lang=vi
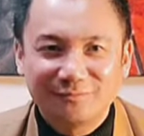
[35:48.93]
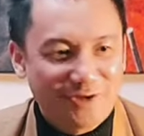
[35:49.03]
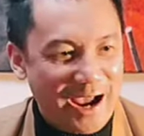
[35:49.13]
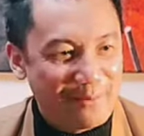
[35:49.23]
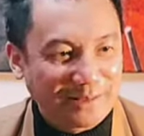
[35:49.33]

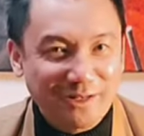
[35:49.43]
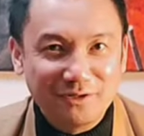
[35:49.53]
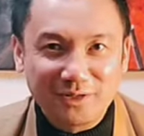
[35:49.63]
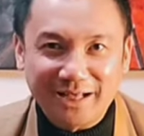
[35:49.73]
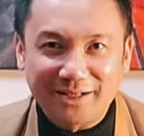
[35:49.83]
có ai mà tin được
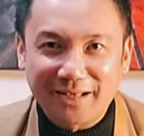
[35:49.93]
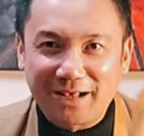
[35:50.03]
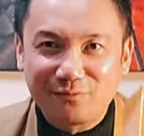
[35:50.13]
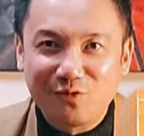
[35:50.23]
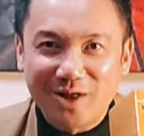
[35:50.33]
cái chai,
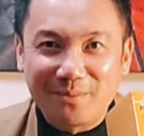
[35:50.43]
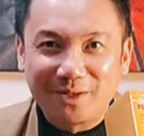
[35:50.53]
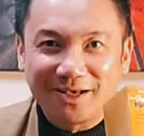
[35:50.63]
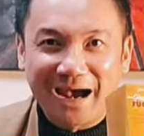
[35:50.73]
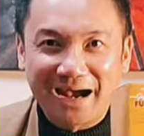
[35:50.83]
chai Fudan một
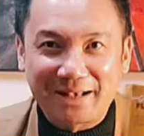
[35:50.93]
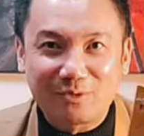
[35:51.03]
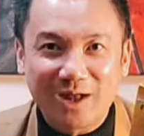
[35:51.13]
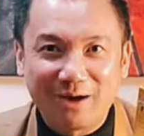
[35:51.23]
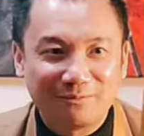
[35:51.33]
chiếc 200
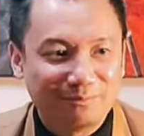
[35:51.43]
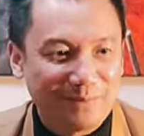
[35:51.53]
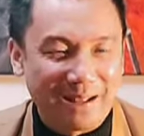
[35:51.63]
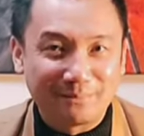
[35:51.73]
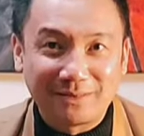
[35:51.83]
đô la không? mà
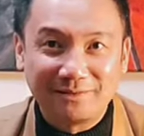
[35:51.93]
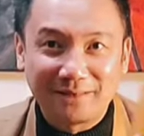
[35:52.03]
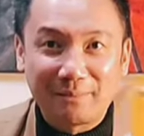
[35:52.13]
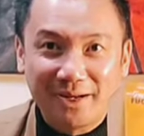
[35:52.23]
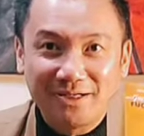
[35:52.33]
làm
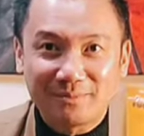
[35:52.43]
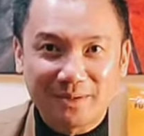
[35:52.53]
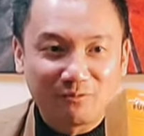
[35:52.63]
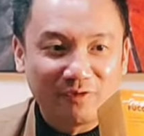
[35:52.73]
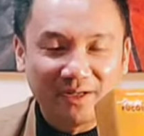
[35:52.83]
tại Mỹ 100
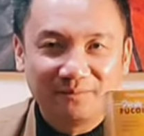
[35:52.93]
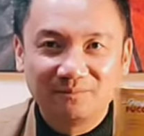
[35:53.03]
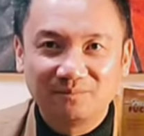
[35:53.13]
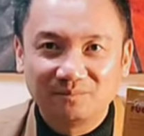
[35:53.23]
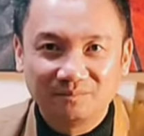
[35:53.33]
trăm quý vị
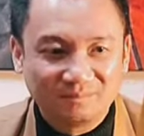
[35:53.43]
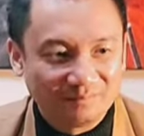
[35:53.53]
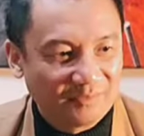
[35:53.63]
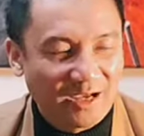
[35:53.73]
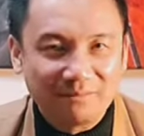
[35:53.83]

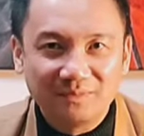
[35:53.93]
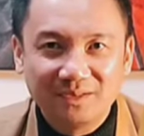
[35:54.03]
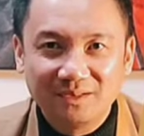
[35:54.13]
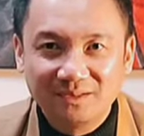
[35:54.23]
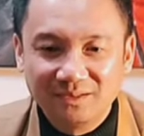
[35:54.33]
Thấy không
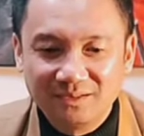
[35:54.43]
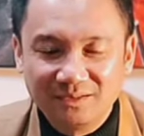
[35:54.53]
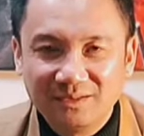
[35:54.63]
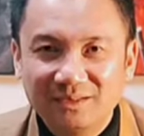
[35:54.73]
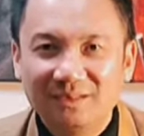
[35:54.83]

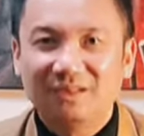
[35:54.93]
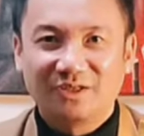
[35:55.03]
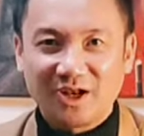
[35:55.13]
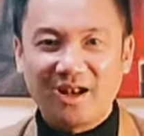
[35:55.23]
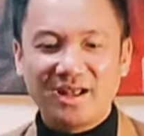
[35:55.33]

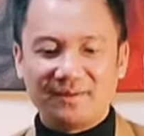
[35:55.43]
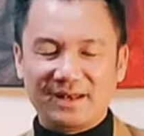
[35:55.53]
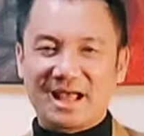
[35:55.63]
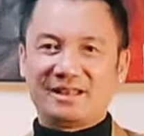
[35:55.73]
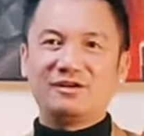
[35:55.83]
cho nên á,
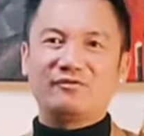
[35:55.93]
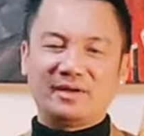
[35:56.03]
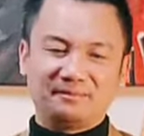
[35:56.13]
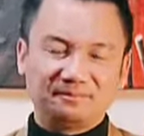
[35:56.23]
là thưa quý vị